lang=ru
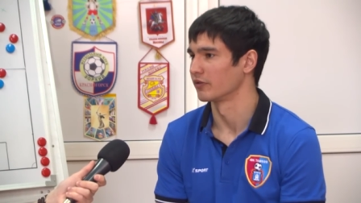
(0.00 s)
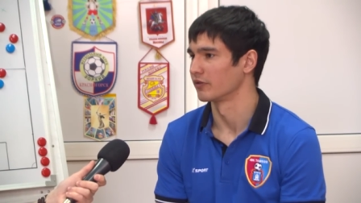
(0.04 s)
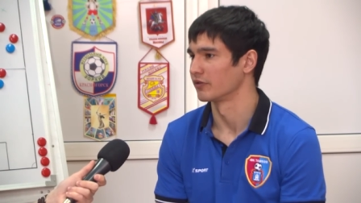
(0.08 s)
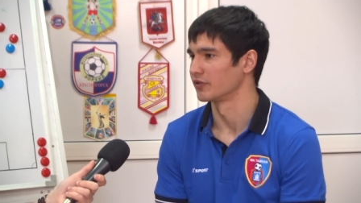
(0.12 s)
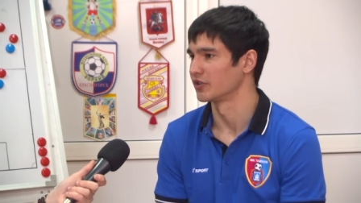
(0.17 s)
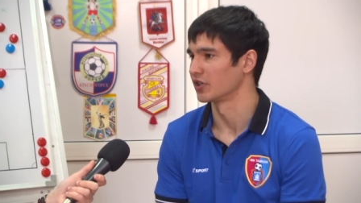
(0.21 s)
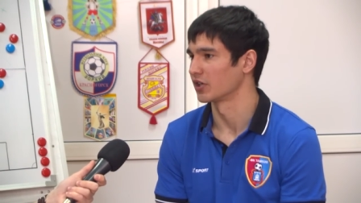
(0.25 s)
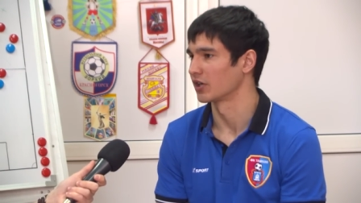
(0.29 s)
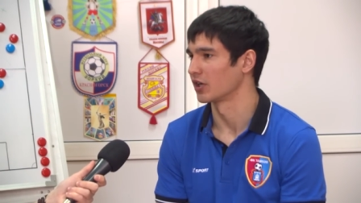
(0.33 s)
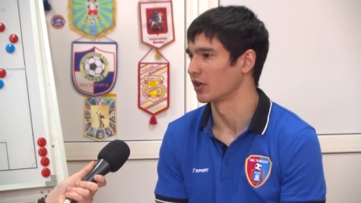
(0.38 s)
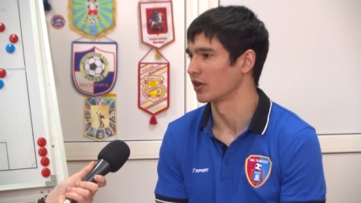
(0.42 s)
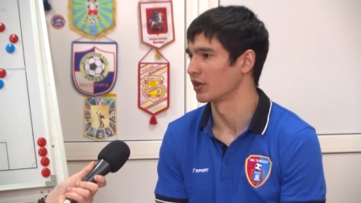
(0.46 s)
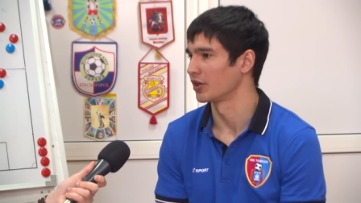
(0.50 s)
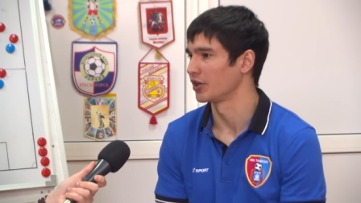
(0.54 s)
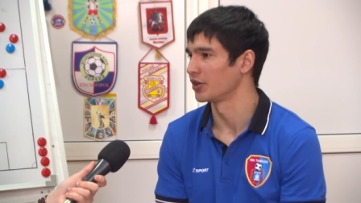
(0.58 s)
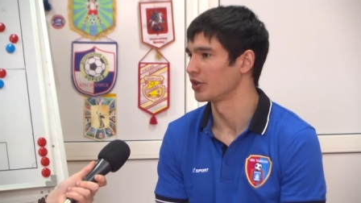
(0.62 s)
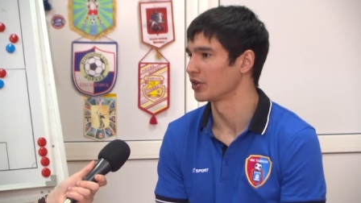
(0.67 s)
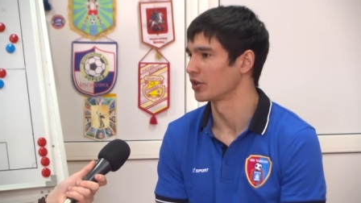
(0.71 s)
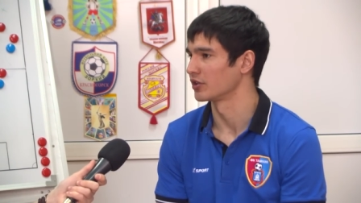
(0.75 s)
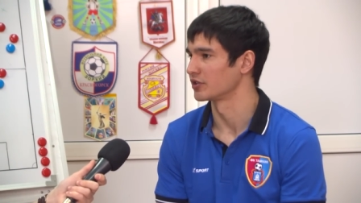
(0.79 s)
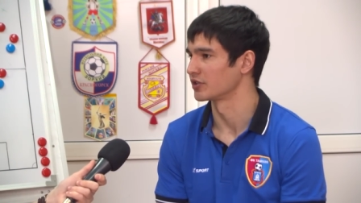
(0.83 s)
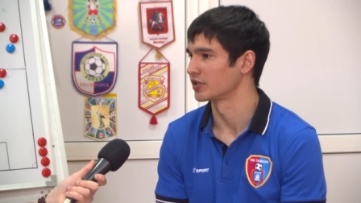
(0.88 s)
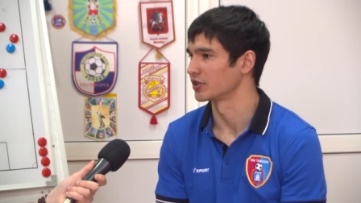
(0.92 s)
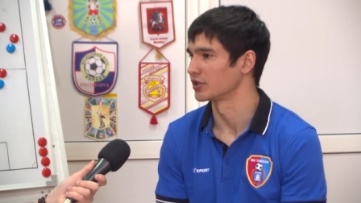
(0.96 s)
вся
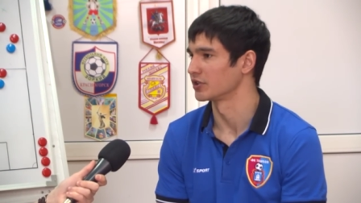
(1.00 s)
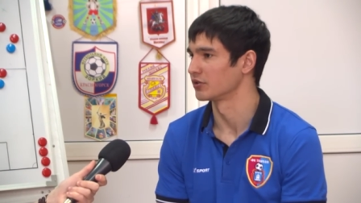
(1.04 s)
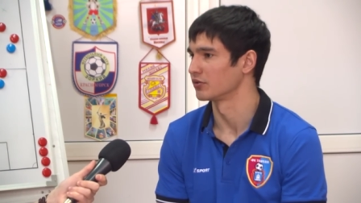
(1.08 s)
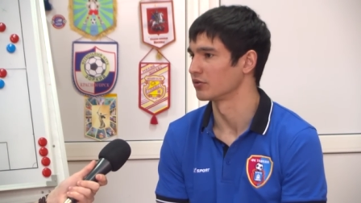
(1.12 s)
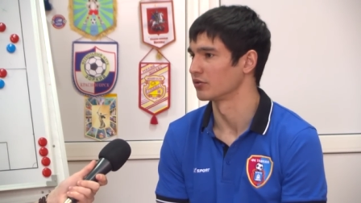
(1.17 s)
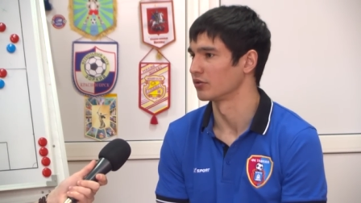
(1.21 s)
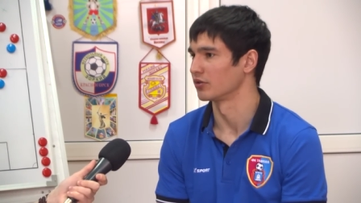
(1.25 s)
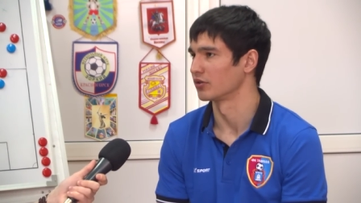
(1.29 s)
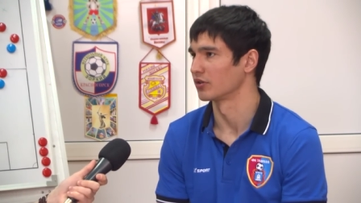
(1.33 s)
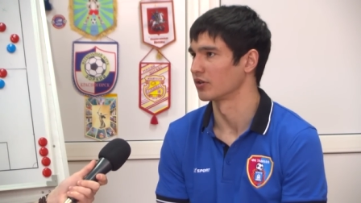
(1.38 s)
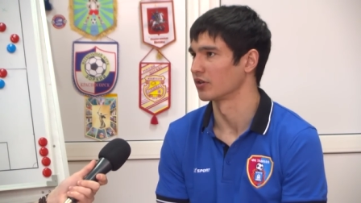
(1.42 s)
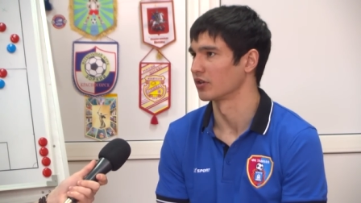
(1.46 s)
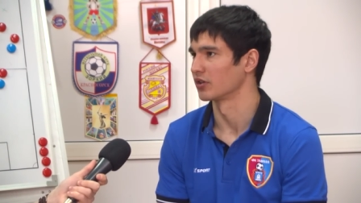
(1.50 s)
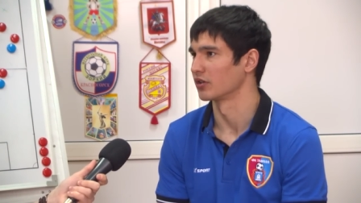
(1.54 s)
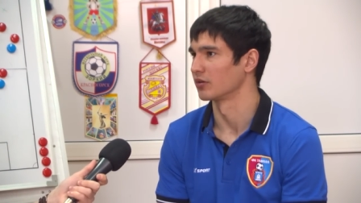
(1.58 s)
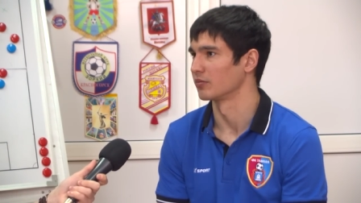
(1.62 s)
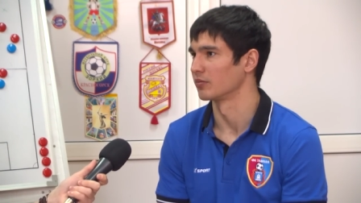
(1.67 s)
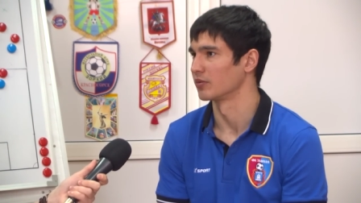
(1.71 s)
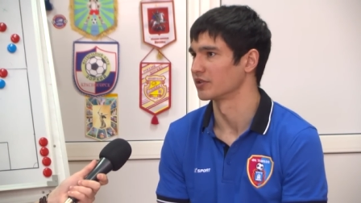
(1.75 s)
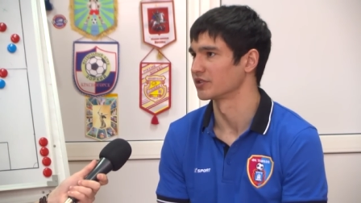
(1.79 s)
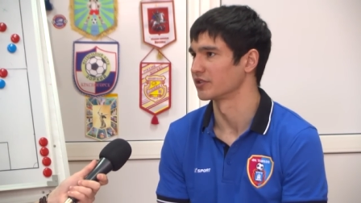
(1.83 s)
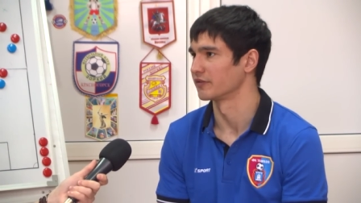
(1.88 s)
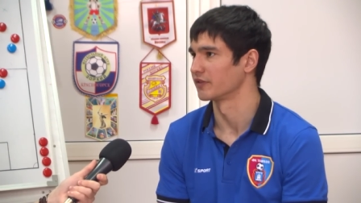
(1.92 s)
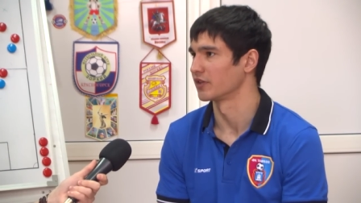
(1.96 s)
конкретика исходила только
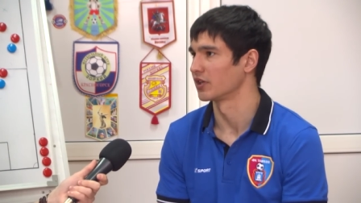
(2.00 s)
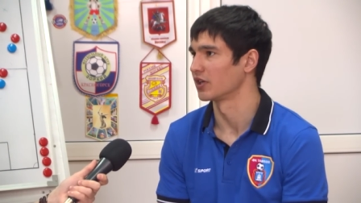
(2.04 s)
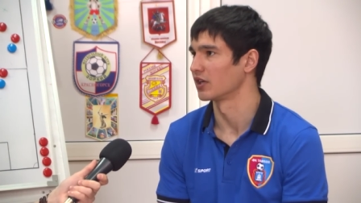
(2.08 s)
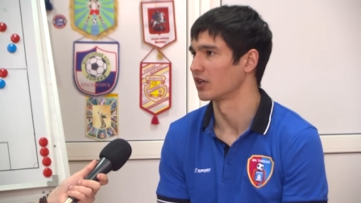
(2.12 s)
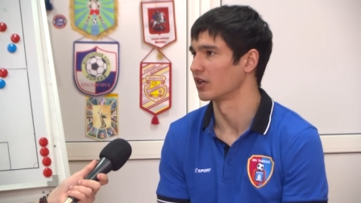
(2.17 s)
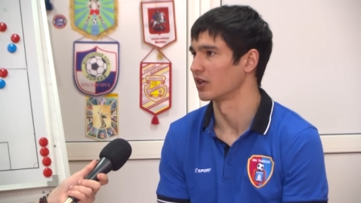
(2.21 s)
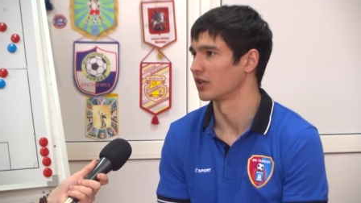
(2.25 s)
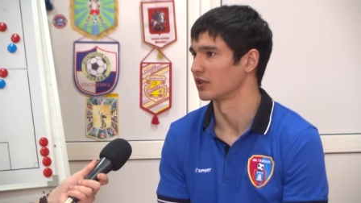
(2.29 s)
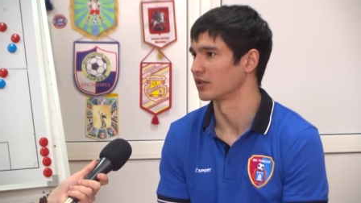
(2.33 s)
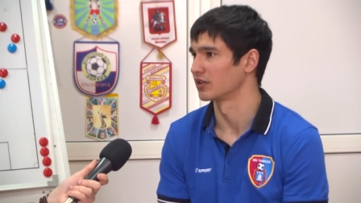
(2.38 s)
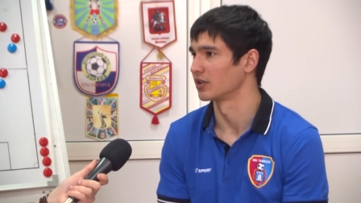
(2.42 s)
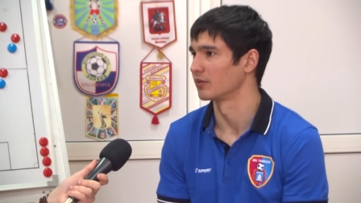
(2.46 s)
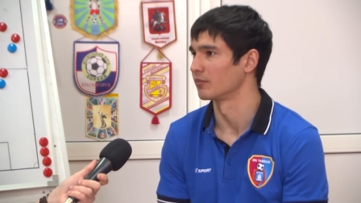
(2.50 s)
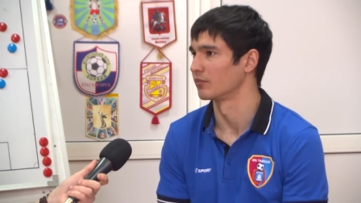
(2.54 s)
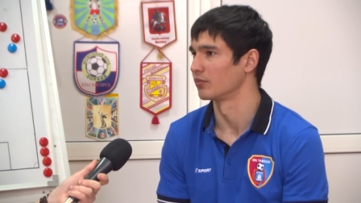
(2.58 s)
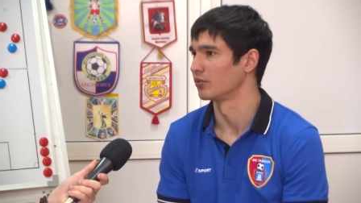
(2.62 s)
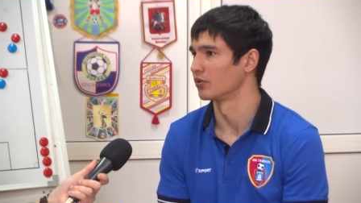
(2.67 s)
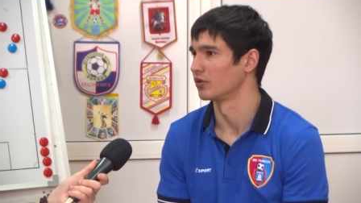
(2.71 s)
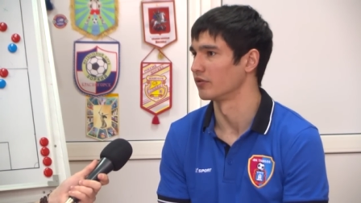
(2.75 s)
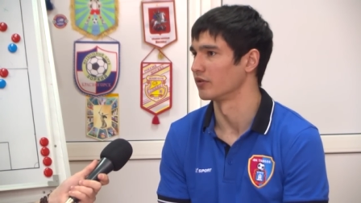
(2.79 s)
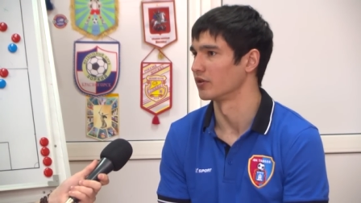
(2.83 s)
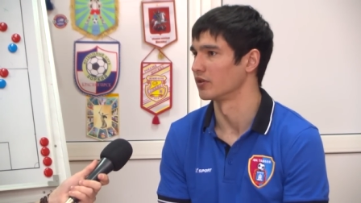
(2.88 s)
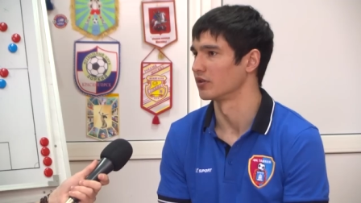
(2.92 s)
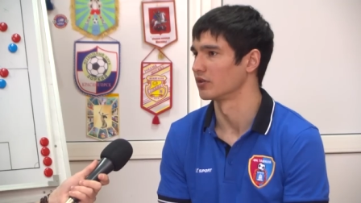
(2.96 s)
как бы, основная от
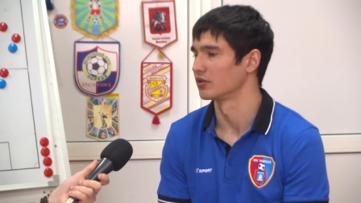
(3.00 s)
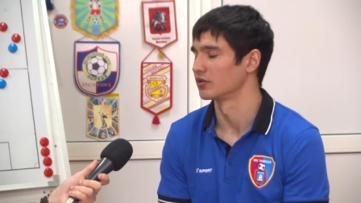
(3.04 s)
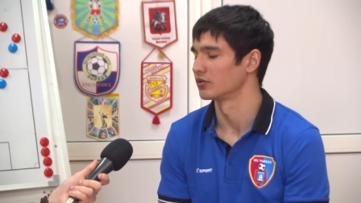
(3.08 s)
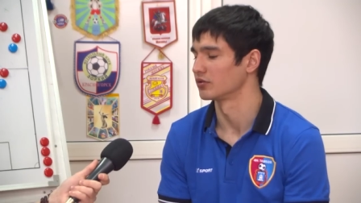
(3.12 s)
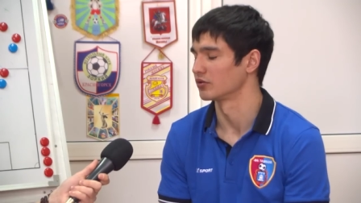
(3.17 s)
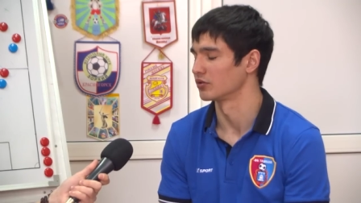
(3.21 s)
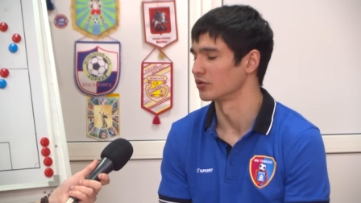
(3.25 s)
Тамбова.